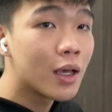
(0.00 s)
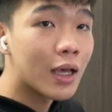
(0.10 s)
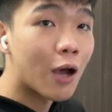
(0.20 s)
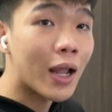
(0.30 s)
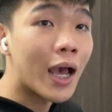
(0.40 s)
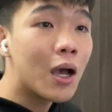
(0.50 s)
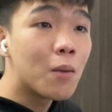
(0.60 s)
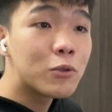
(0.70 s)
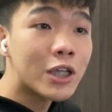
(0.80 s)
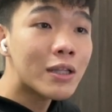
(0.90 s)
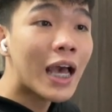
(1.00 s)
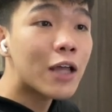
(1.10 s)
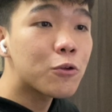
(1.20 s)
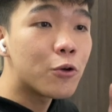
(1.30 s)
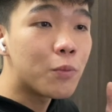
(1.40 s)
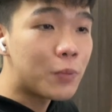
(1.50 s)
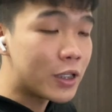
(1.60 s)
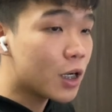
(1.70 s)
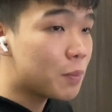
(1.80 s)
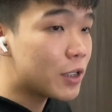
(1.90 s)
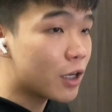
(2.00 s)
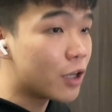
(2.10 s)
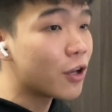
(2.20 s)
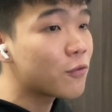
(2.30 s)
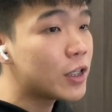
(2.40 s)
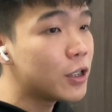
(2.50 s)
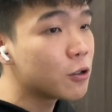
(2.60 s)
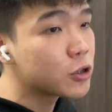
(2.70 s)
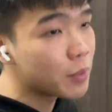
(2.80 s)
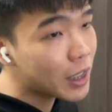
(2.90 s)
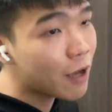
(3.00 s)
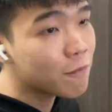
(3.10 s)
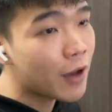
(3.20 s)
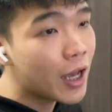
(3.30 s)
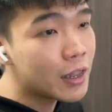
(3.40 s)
好啦，不知道大家对于比特币的 N F T 有什么看法？